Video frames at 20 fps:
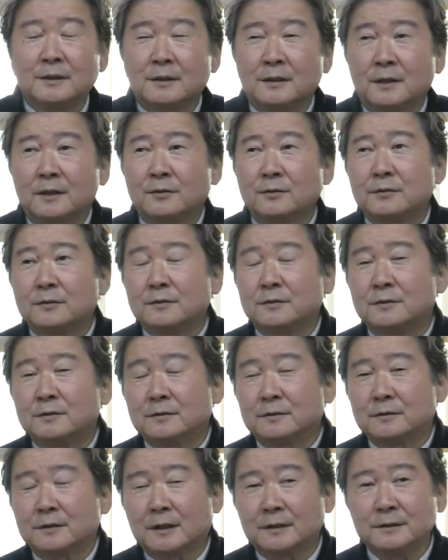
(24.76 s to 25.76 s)
あ
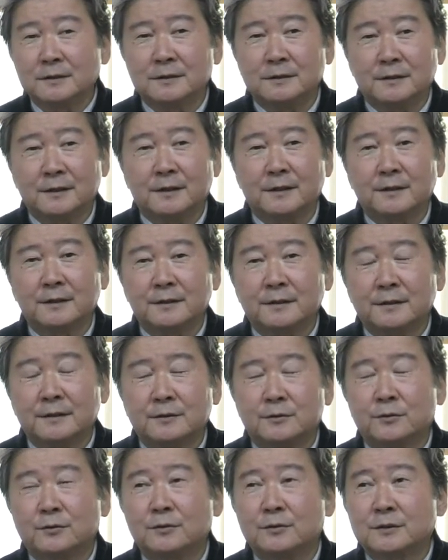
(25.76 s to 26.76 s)
のー、かなりね、えっ
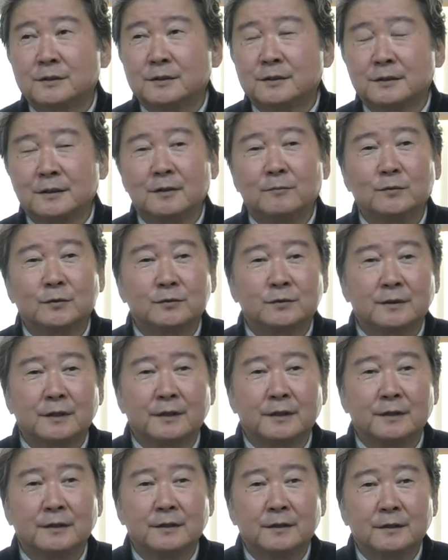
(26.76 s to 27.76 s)
と、危機感持っ
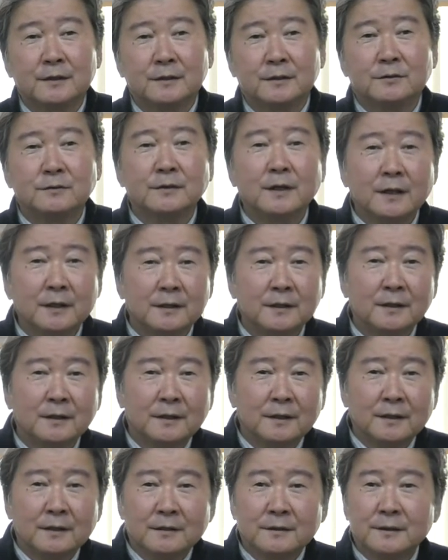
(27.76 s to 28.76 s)
ているね。
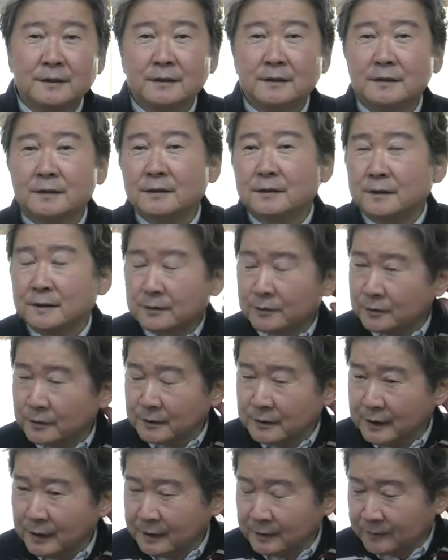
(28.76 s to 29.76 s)
でこ
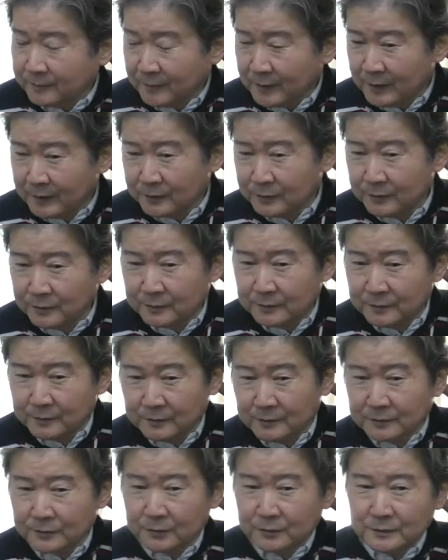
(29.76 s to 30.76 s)
れね、あ
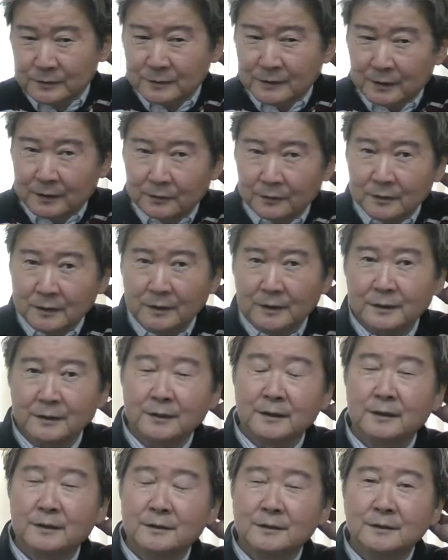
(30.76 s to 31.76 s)
のー、特にさ俺なんか
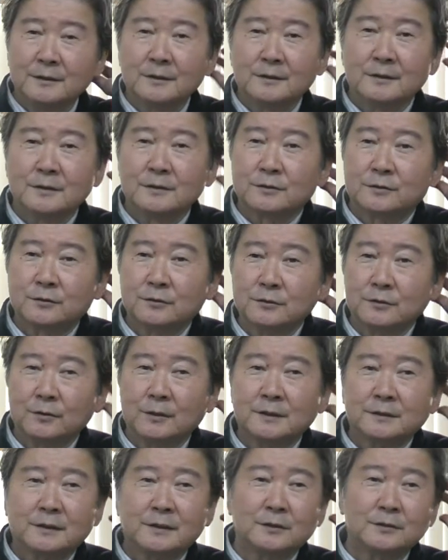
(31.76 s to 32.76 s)
ねすごく良
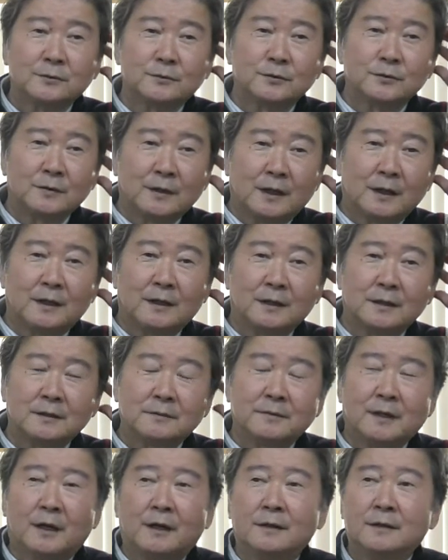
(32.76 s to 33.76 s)
かったなと思うのは、
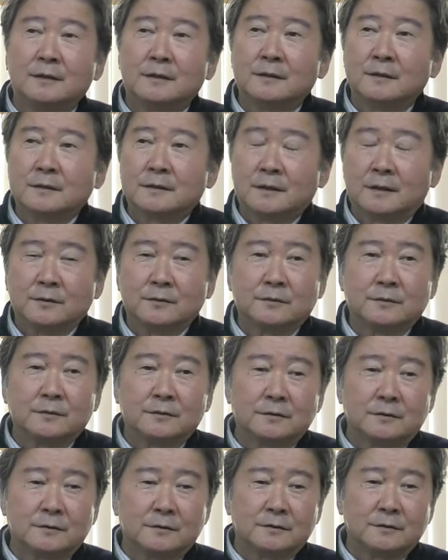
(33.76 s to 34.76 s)
まああ
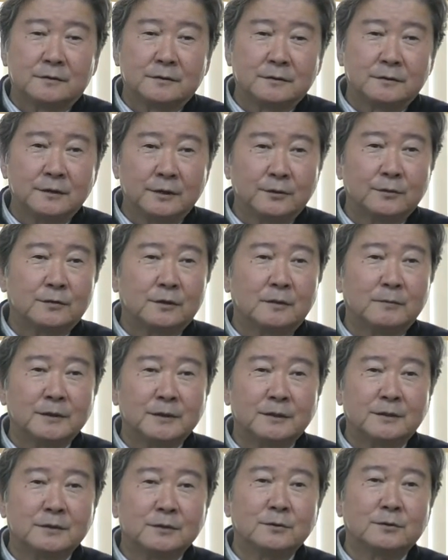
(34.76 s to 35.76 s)
のー、ね、横浜
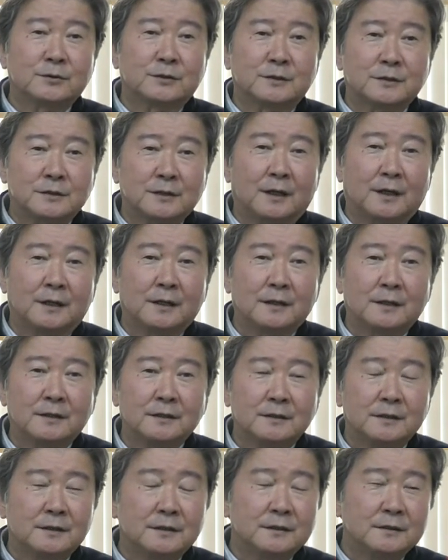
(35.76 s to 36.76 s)
で起業してさ
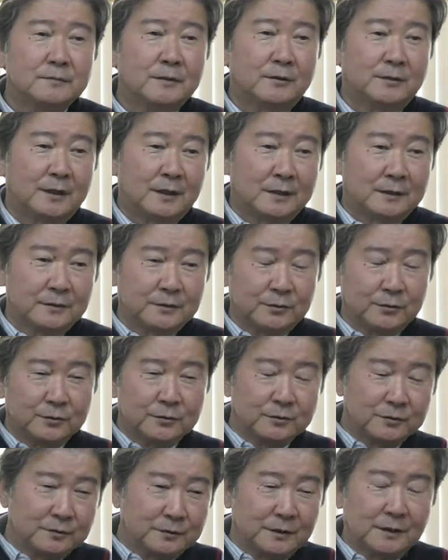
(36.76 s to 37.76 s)
で今は東
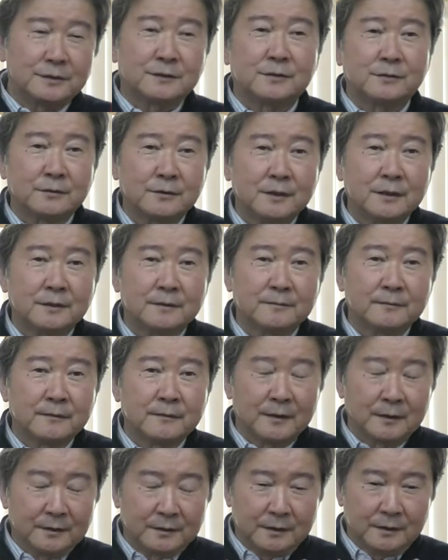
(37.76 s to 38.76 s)
京に出してるよね
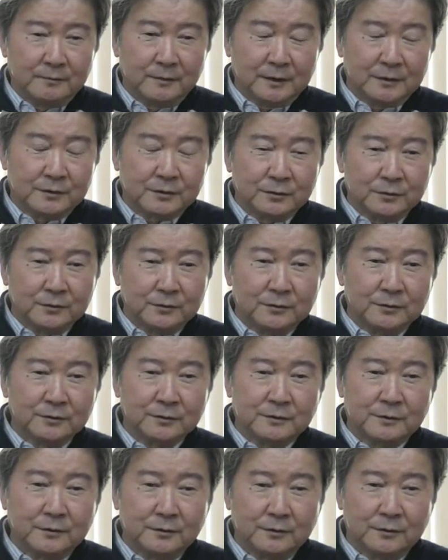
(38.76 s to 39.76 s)
で、まあ、主要
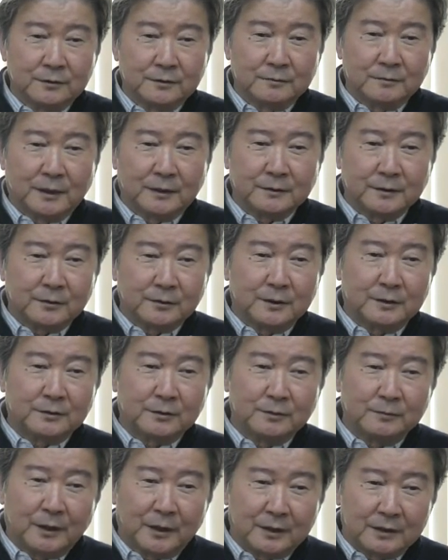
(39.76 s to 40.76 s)
の、まあ、名古屋
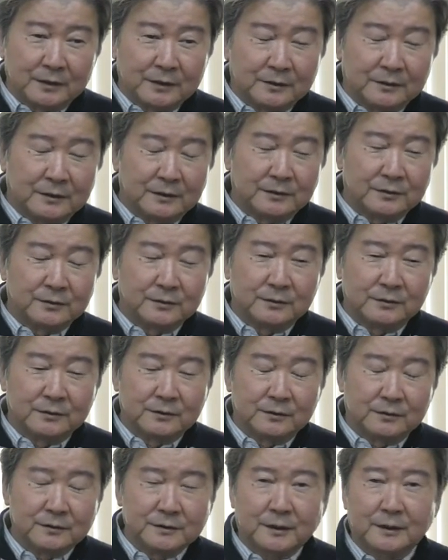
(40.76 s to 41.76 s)
と今あ
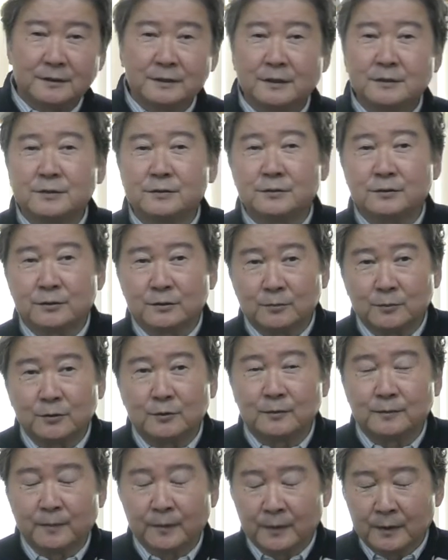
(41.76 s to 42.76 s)
の大阪に出してるけども、
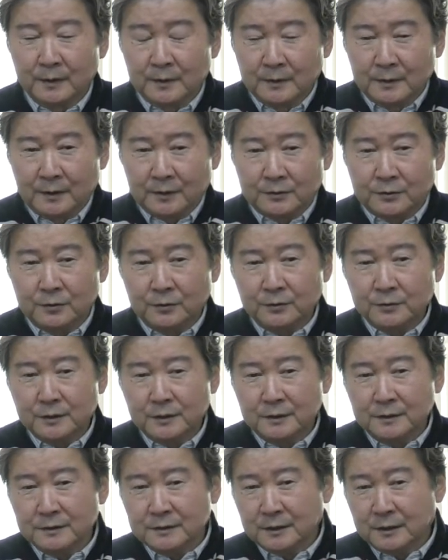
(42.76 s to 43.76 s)
まあ、基本
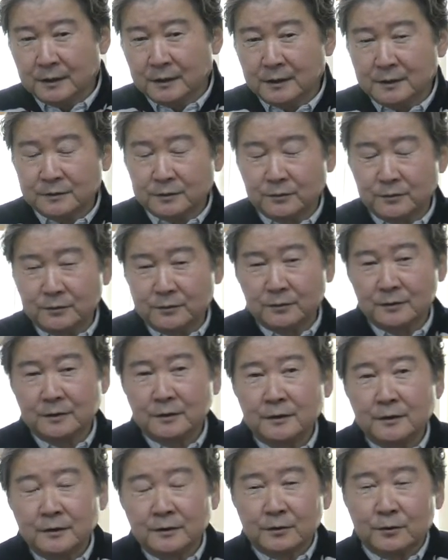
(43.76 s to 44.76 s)
的にさその
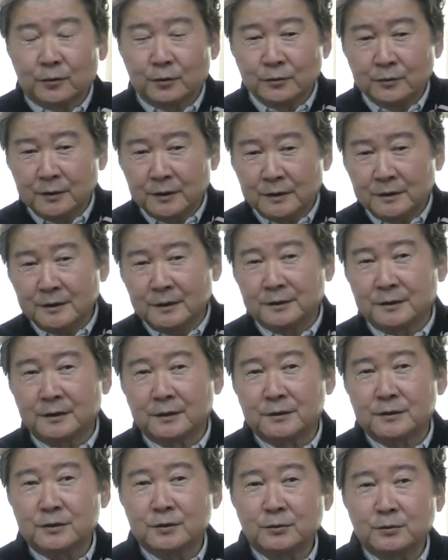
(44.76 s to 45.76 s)
このエリアで
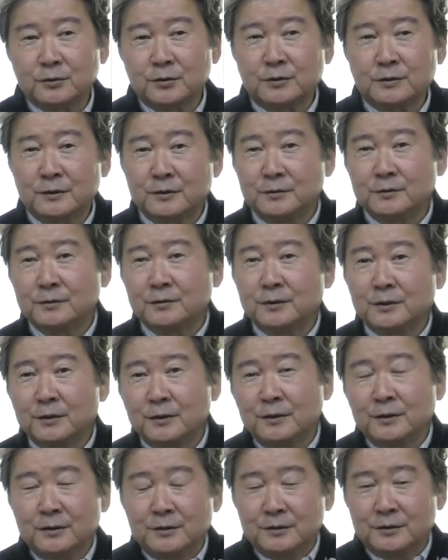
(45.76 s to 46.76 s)
仕事してるっ
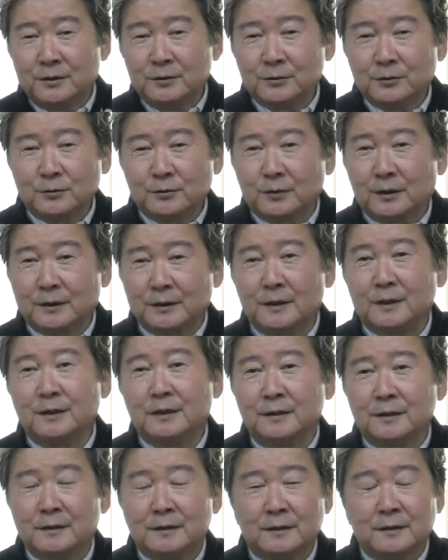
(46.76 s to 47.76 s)
ていうことが
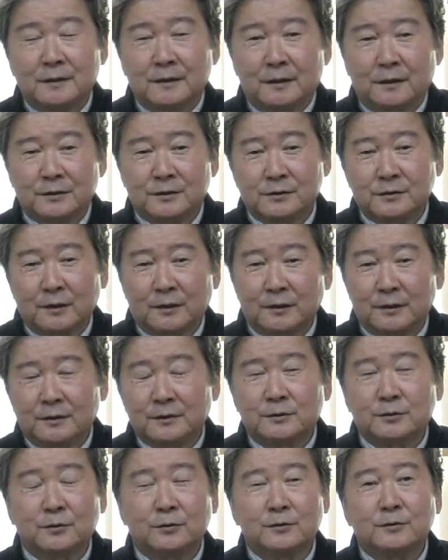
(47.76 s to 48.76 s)
ね実は
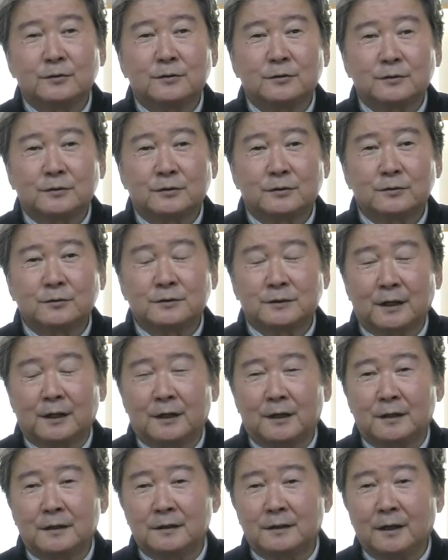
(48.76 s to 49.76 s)
そのすごく
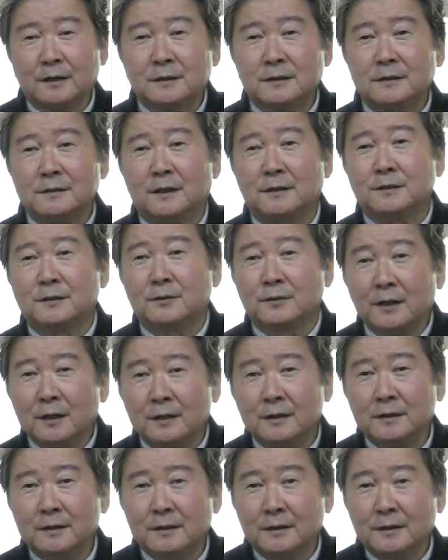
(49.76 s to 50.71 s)
さラッキーなんだよな